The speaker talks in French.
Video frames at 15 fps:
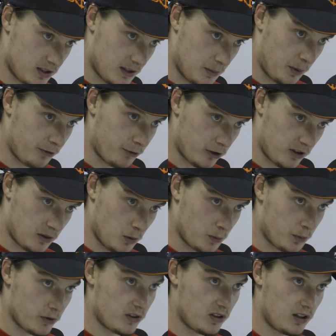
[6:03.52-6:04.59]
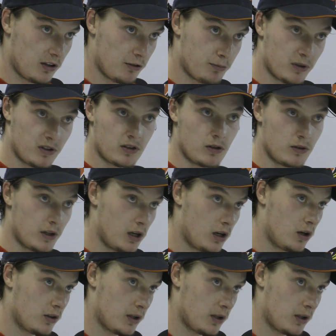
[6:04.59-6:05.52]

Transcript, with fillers: c'est pas forcément positif parce qu'on a,